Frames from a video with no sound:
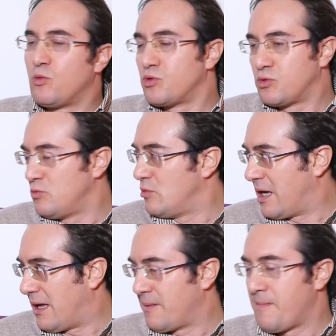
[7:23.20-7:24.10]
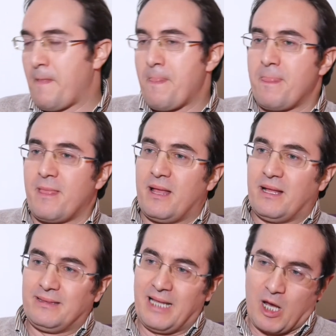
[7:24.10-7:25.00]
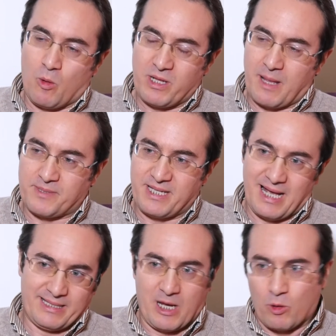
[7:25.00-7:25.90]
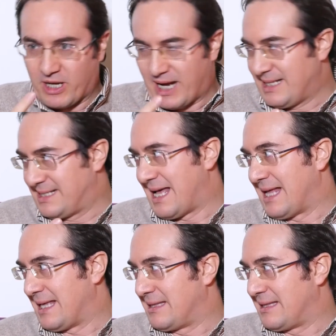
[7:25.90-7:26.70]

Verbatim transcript: chiusura della comunità psichiatrica organizzata,